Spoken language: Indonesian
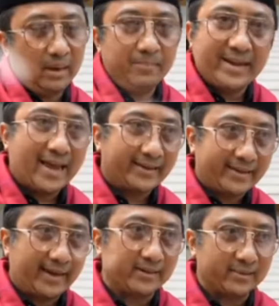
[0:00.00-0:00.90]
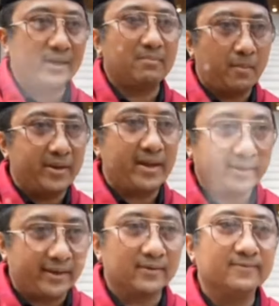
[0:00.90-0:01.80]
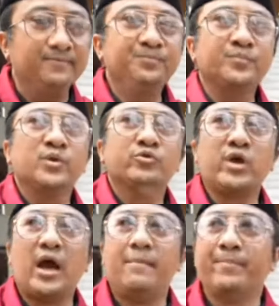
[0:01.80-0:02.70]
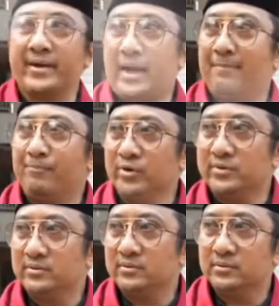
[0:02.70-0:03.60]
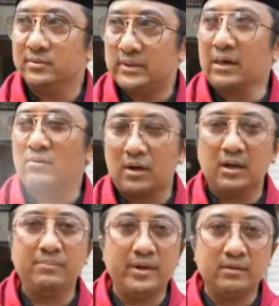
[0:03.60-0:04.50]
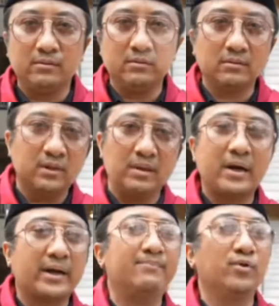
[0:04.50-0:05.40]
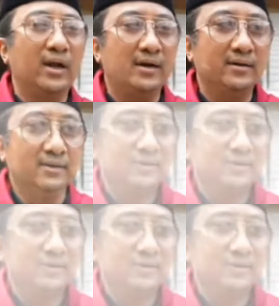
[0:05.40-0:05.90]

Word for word: baby daycare kita ada baby daycare sampai kampus ya kurang lebih 5000 lah